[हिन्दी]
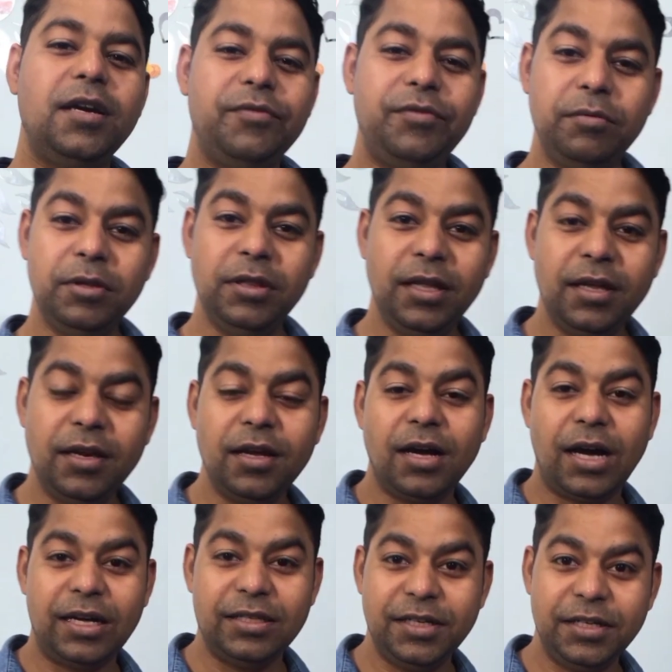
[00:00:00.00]
काफ़ी बंदे हैं ना
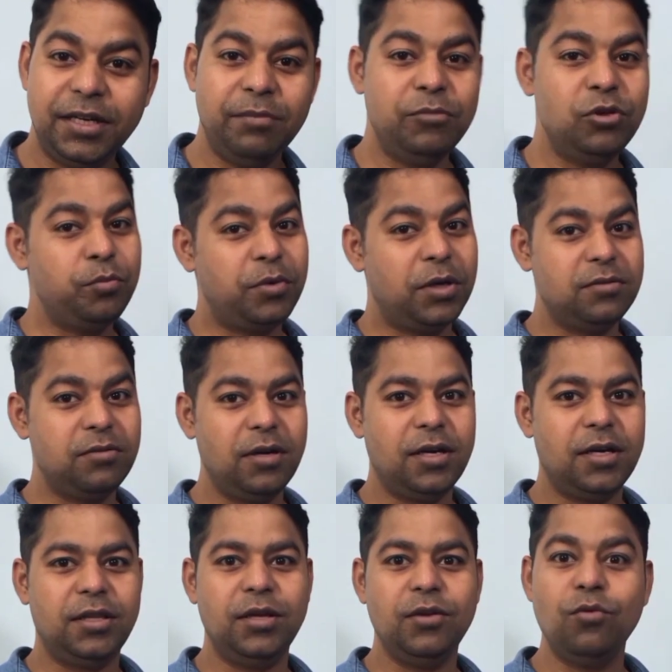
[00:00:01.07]
आज के टाइम में जो पासवर्ड
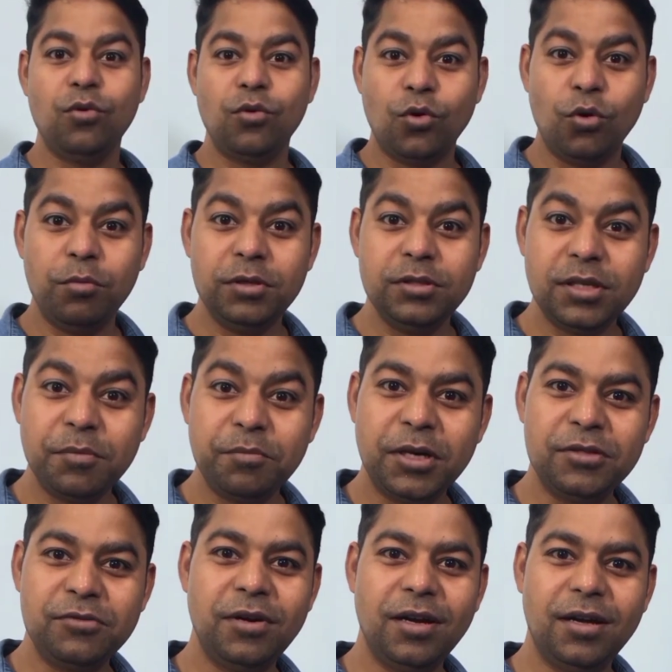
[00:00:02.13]
लगाते हैं वो कॉमन सा
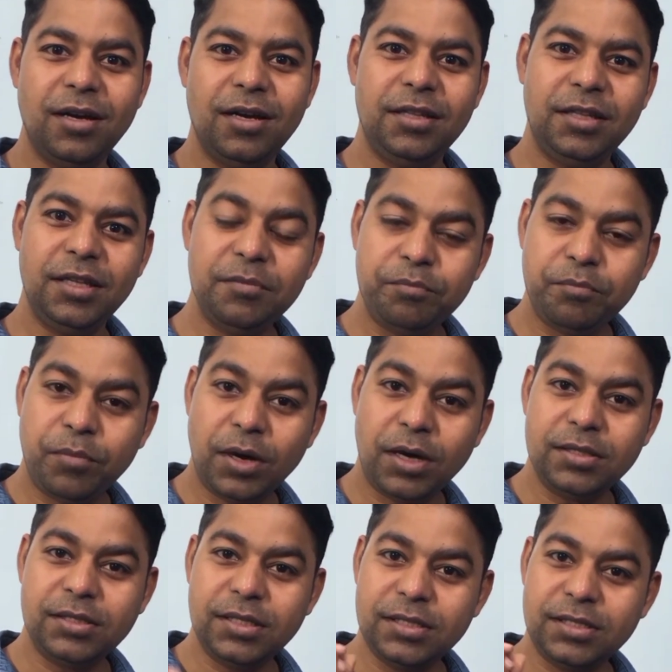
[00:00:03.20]
पासवर्ड लगा लेते हैं
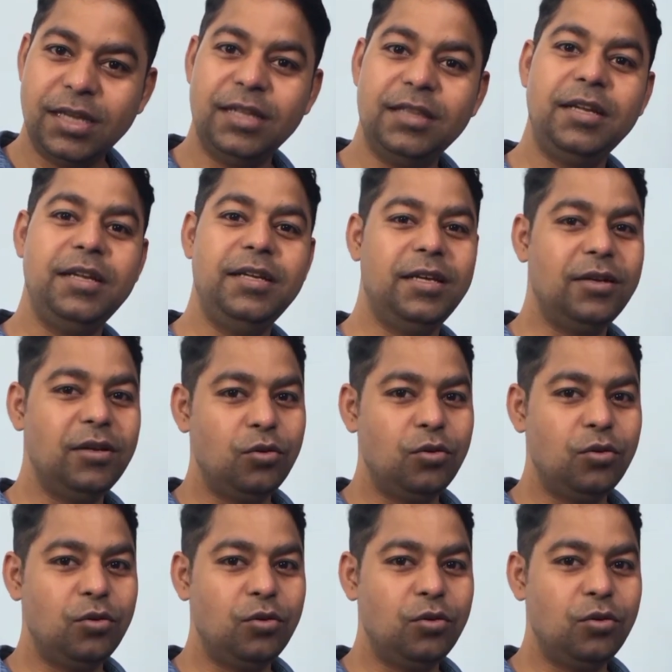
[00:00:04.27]
पांच से छह तरीके